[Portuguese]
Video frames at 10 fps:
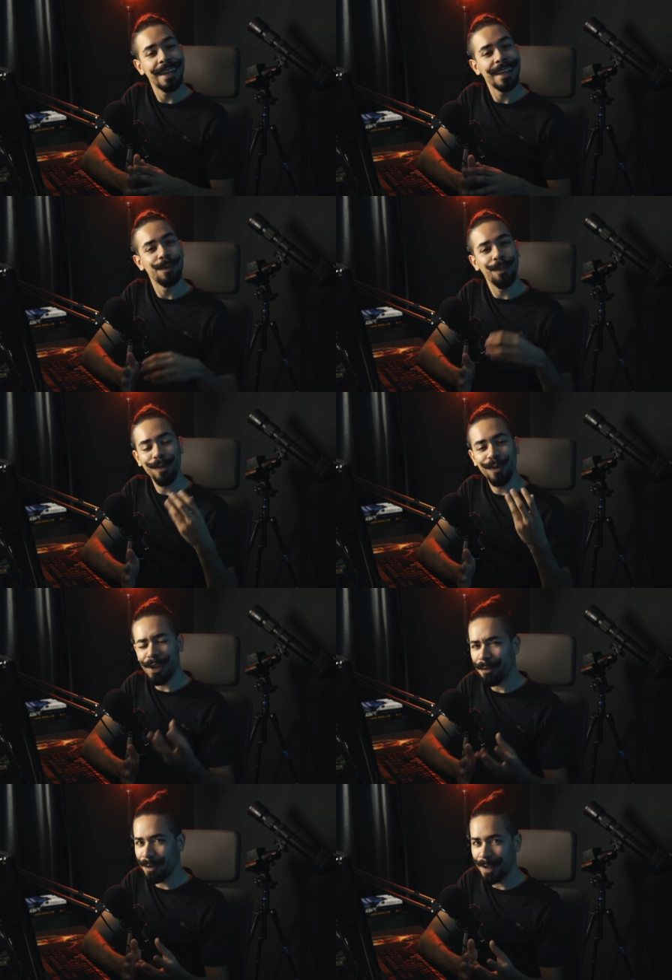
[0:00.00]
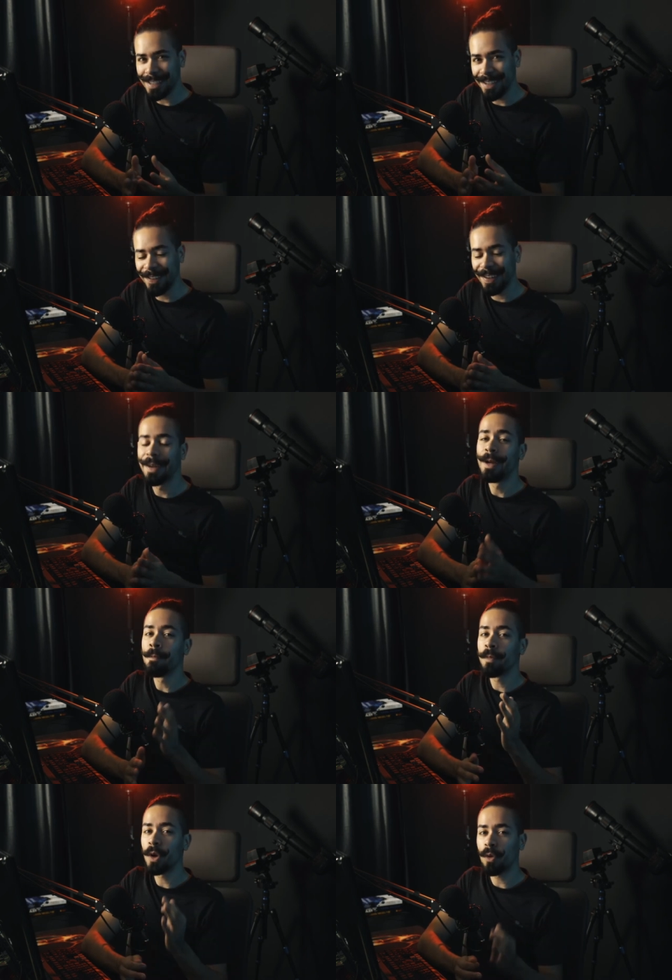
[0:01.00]
esse ponto de reflexão, né?
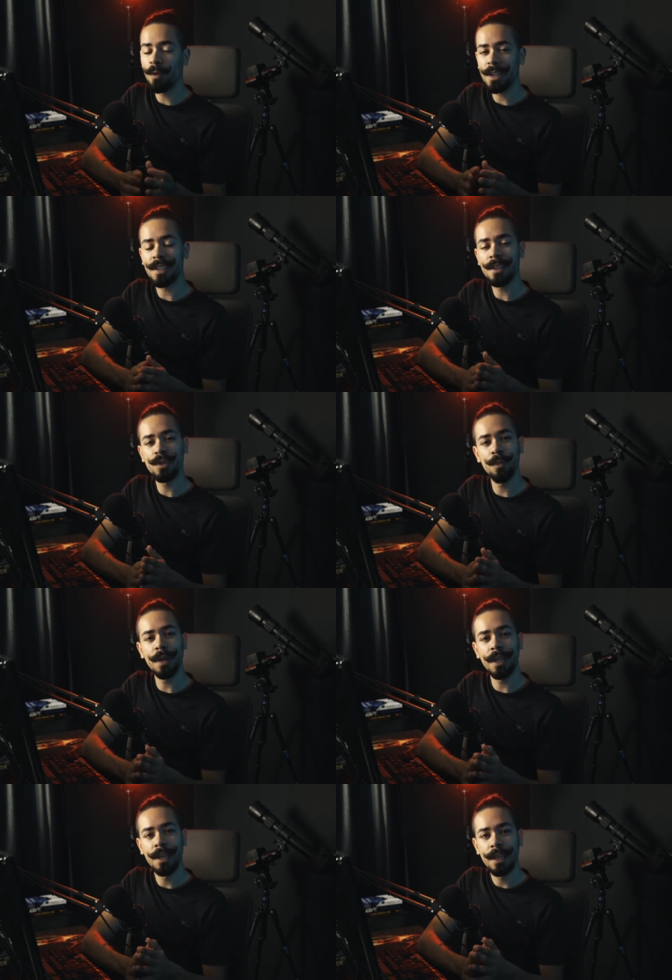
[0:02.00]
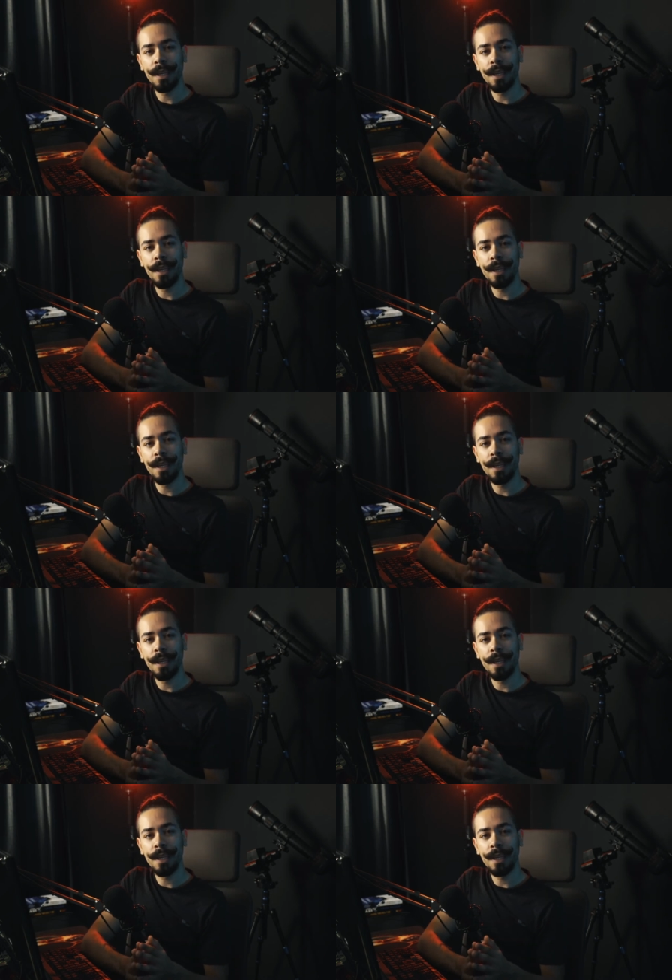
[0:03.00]
Eu conversei sobre